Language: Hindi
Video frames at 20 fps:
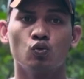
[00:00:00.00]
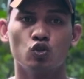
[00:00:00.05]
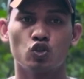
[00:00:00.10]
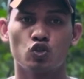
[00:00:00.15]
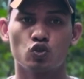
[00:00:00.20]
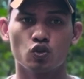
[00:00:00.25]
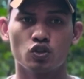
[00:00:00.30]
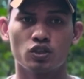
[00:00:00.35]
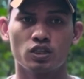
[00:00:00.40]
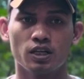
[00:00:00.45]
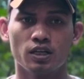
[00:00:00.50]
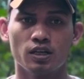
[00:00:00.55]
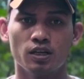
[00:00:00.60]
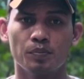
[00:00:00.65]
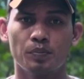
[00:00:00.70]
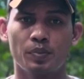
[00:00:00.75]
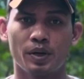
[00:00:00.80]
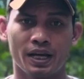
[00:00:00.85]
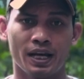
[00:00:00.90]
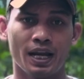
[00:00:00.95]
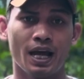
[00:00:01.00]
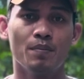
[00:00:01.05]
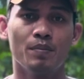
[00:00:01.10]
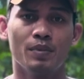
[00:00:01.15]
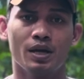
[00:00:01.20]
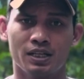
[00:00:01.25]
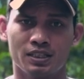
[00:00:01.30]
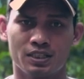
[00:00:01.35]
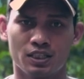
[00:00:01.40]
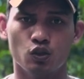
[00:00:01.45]
कुछ कुछ प्राणायाम
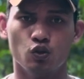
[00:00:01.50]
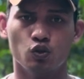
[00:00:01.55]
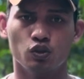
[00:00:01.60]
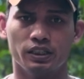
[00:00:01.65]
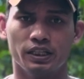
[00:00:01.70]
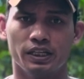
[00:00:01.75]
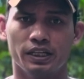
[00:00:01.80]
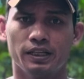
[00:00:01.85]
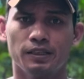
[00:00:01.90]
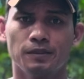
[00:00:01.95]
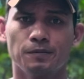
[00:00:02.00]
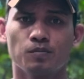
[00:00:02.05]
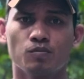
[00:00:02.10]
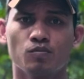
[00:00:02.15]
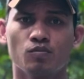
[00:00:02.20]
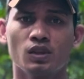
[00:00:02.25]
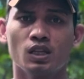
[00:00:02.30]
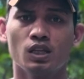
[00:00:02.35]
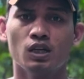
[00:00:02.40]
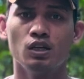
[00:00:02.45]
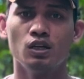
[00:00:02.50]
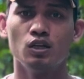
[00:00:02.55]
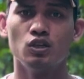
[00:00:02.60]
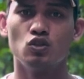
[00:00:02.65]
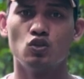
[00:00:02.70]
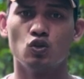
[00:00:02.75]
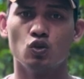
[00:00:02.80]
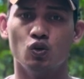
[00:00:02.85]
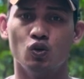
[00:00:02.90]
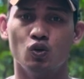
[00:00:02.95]
ऐसे होते हैं
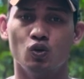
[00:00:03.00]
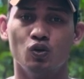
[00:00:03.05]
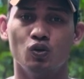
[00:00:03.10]
जो